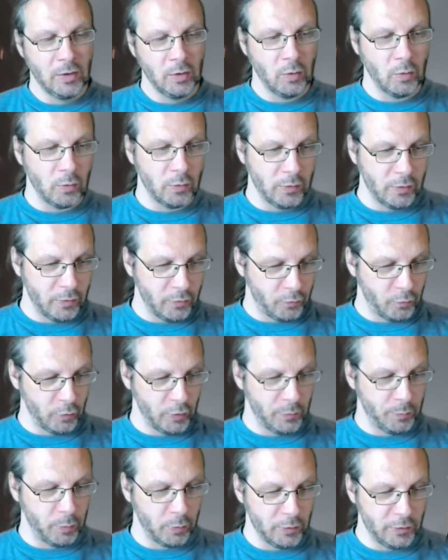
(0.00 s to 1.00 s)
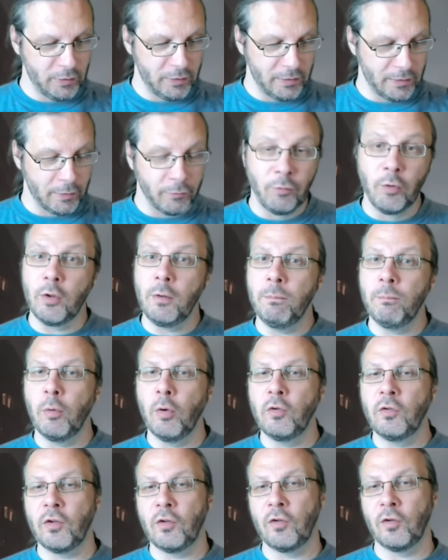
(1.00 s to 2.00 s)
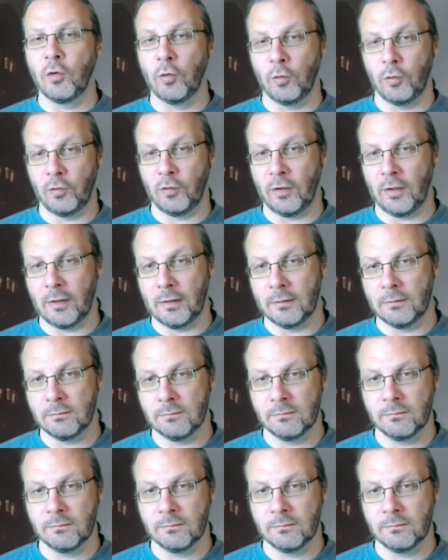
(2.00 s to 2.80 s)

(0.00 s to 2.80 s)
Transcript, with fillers: und für die Politik. Würden böse Zungen sagen.